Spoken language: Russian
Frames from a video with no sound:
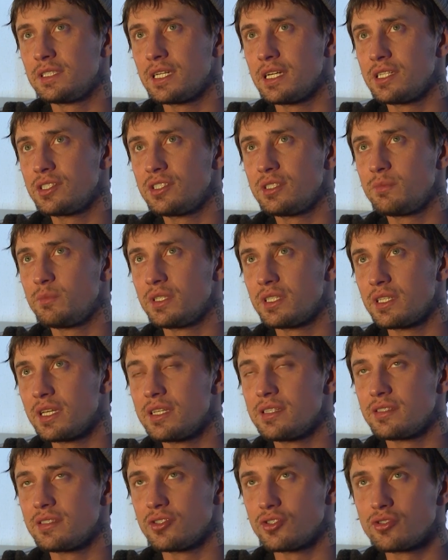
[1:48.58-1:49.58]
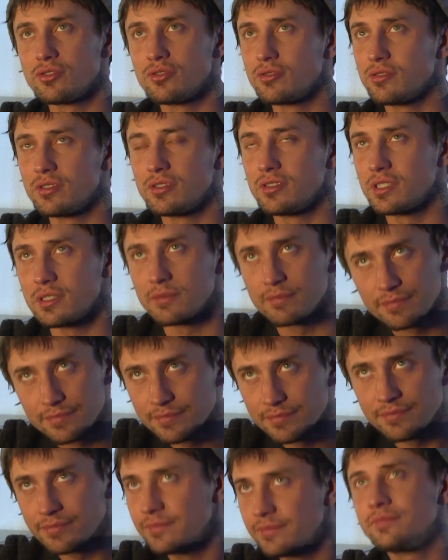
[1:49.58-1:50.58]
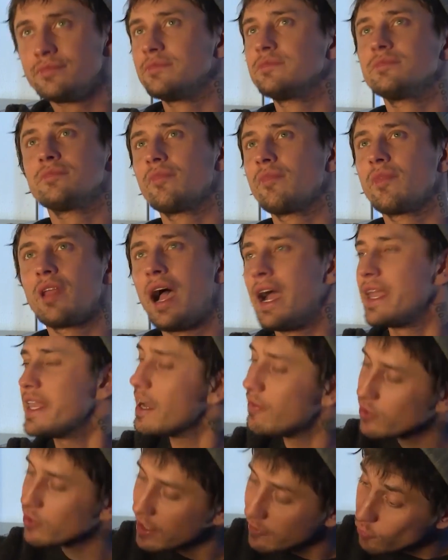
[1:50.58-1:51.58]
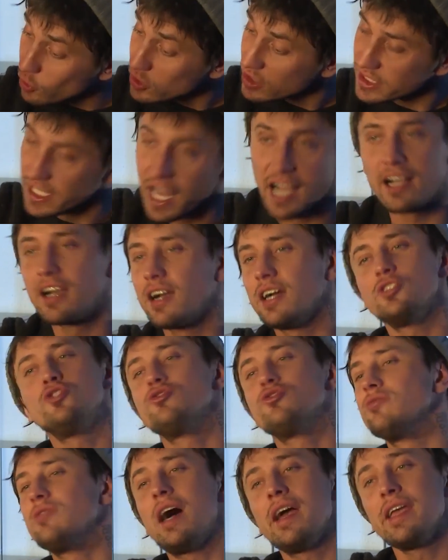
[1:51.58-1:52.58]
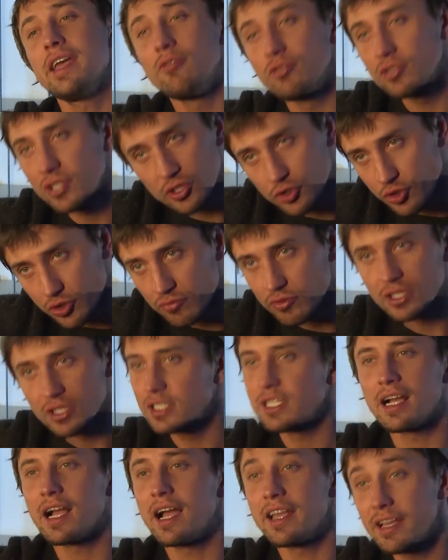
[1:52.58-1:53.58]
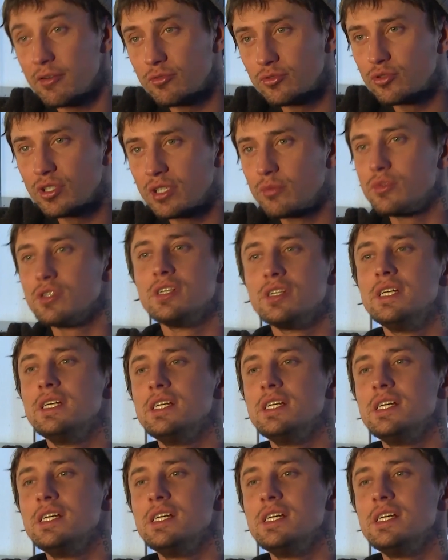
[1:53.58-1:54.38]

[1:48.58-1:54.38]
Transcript: каждый пытается что-то там а я вот так хочу, а я вот хочу вот так, а я, ну как бы,